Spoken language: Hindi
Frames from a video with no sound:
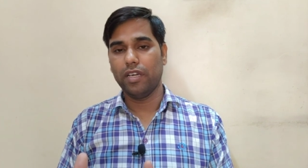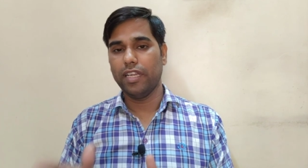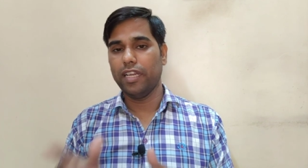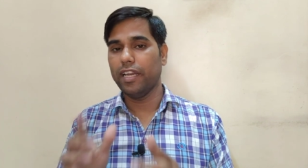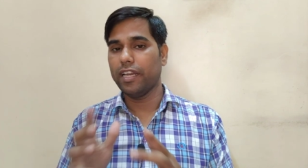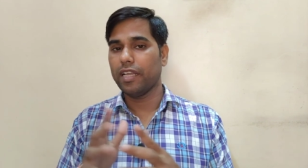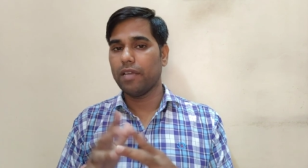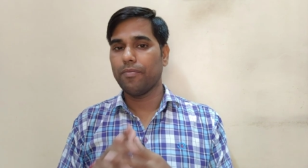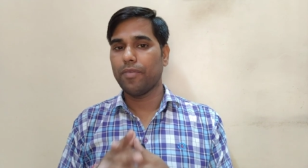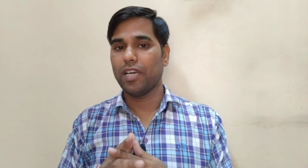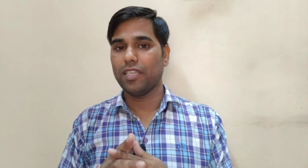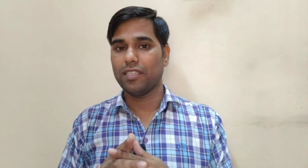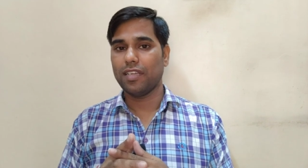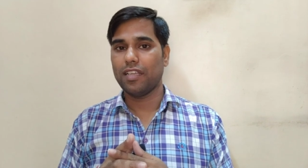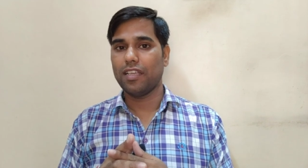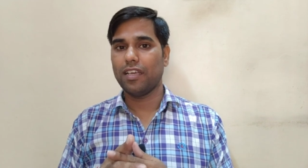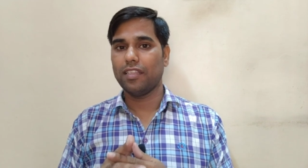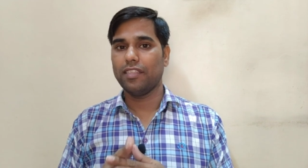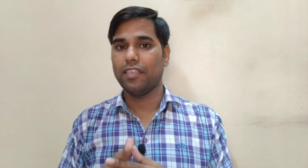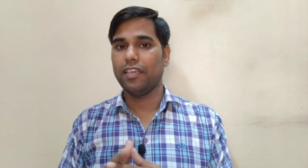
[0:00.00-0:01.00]
डीलर के पास
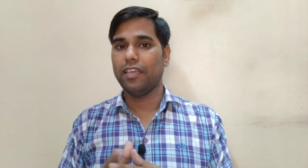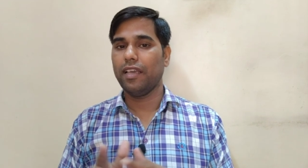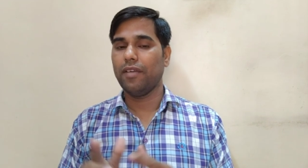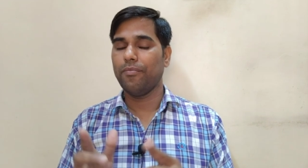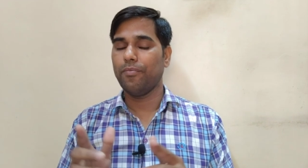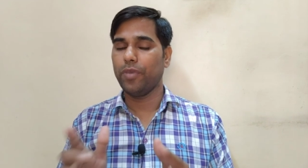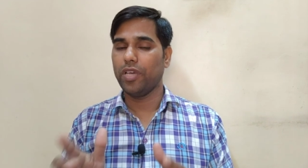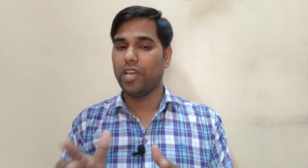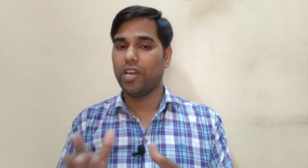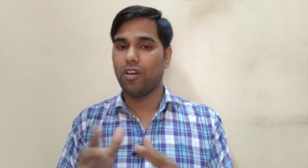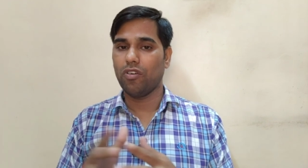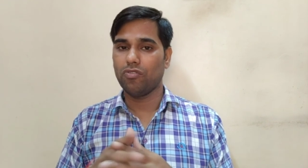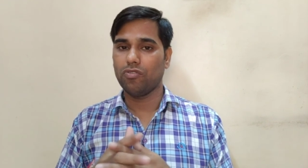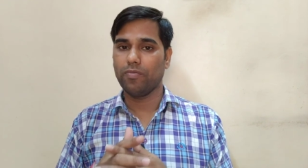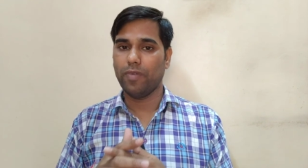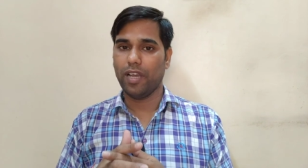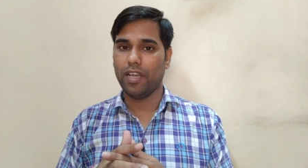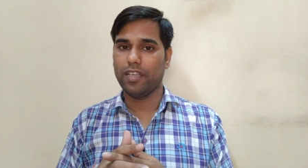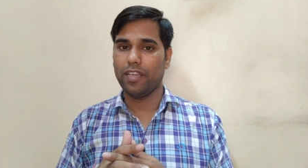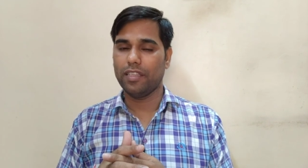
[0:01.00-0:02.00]
आ जाती है या बेयर
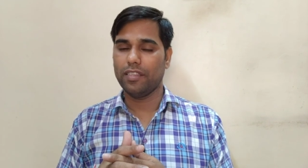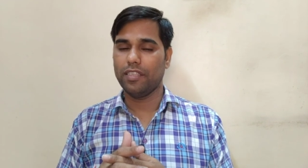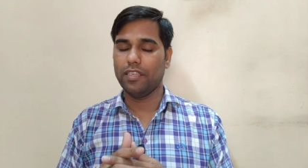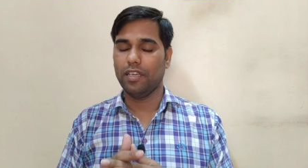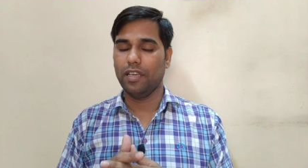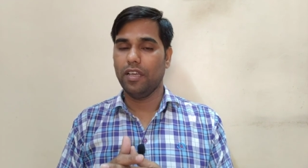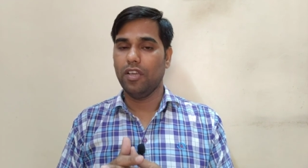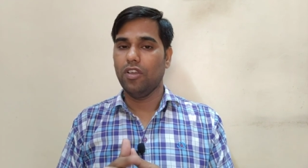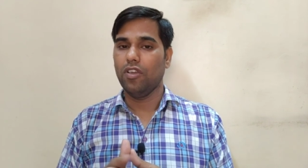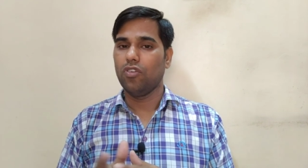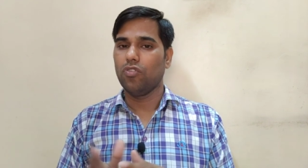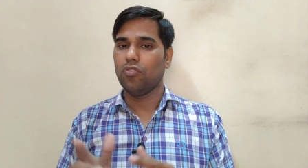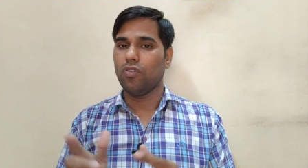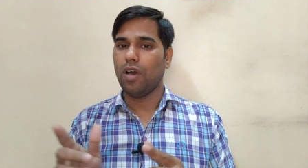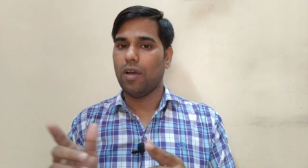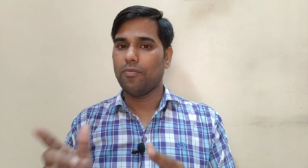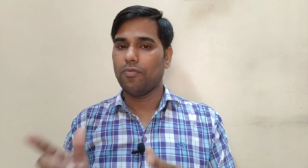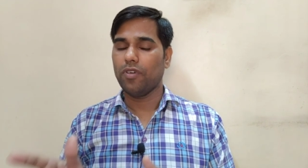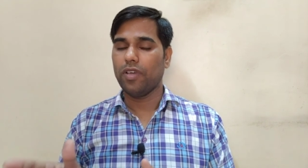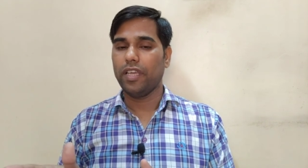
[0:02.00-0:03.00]
हाउस में आ जाती है तो
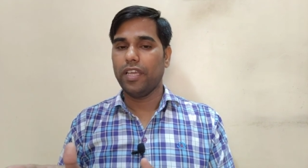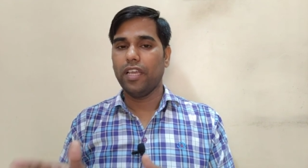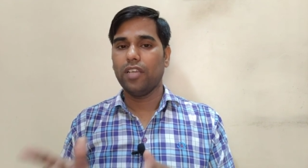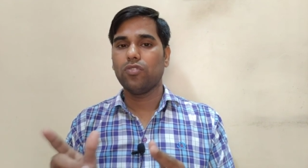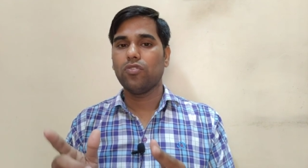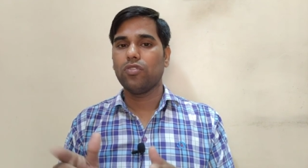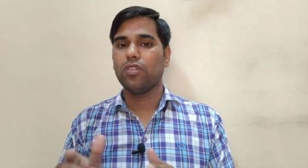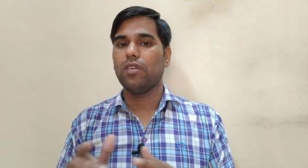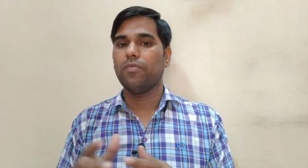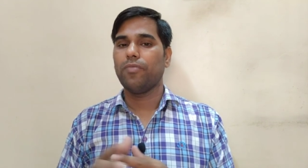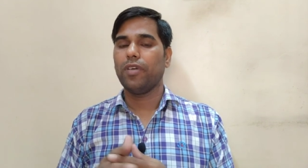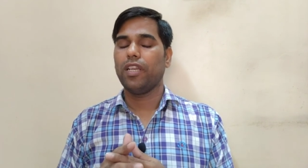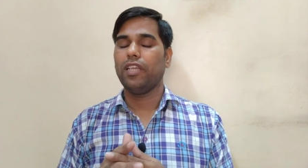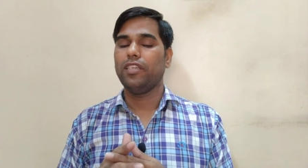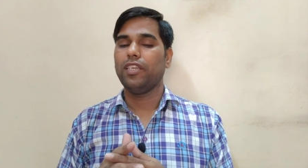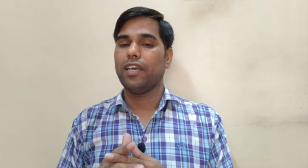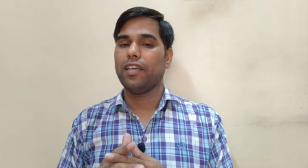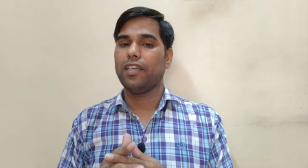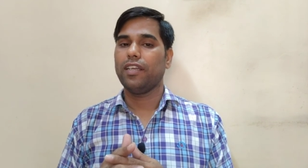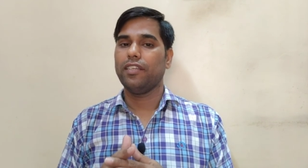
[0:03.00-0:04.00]
आपको एक दो दिन पहले
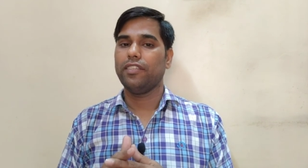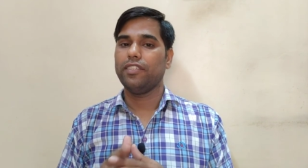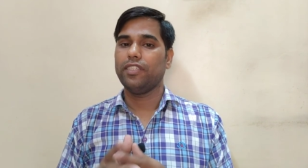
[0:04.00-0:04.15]
जाके